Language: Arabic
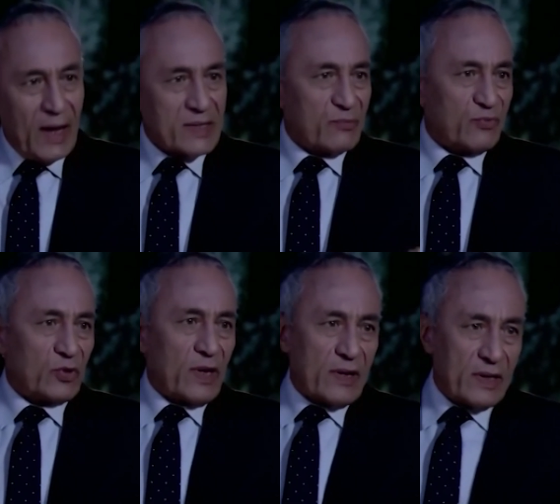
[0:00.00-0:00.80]
حازم
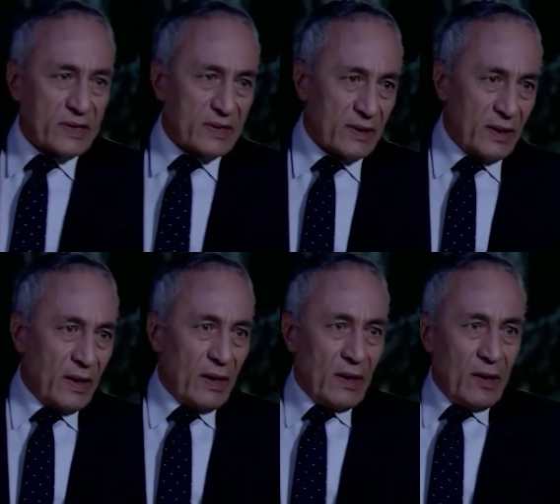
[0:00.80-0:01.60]
فوده يا ريس
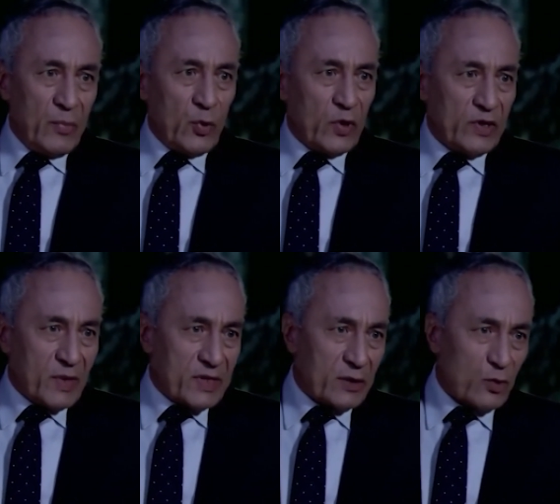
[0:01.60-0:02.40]
بيقول ان
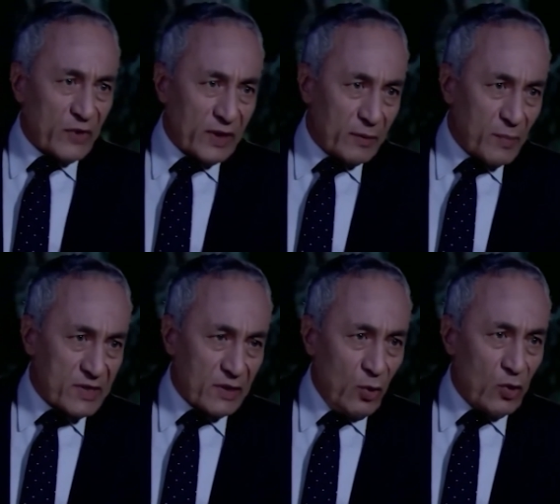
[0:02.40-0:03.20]
مصادره في قناه
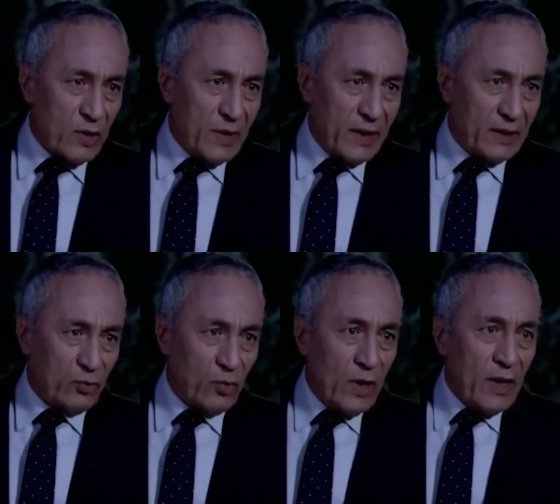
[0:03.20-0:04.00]
مصر الحره
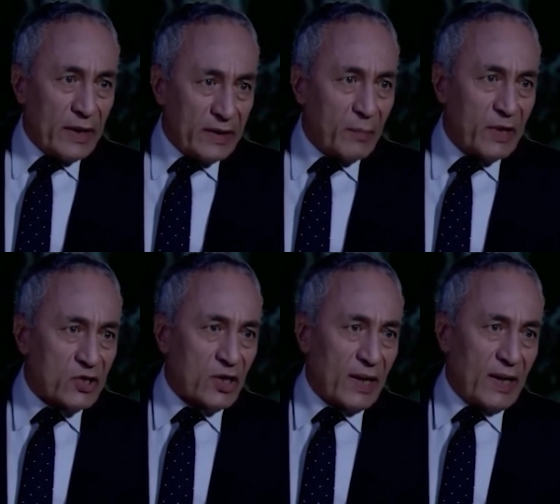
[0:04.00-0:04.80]
بلغته ان
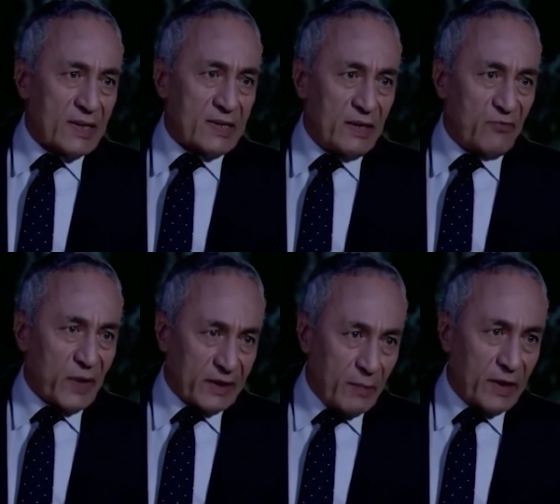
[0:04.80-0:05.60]
البنت شغاله على السي دي في
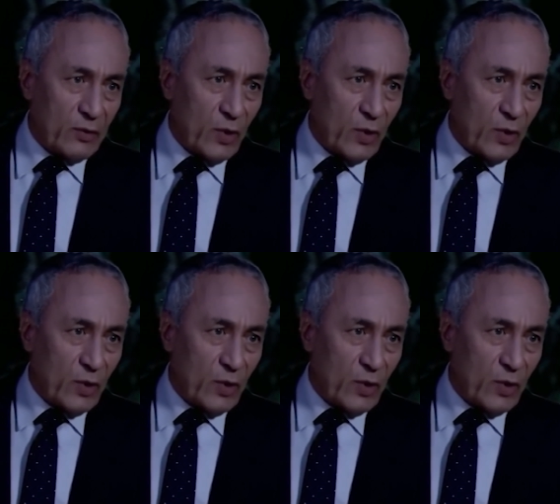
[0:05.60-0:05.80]
مكتبها